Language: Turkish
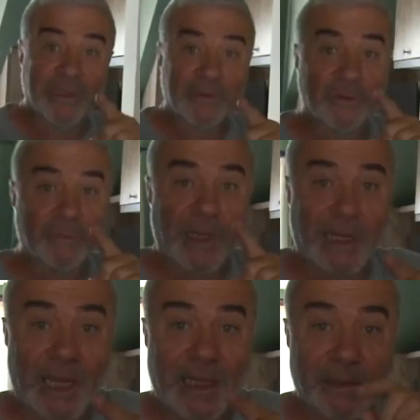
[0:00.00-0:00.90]
balık tutmaya
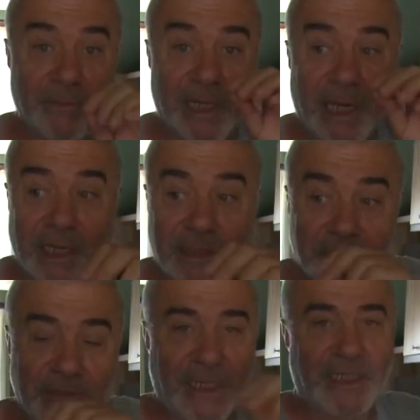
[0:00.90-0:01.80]
geldiğimde
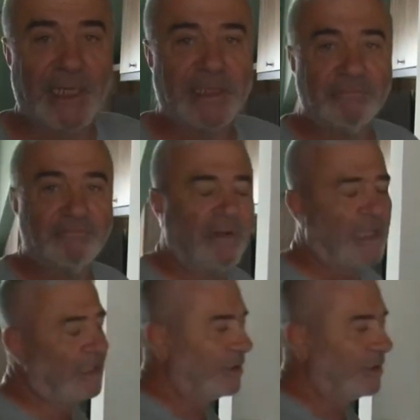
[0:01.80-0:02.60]
kaldığım tek yer. Valla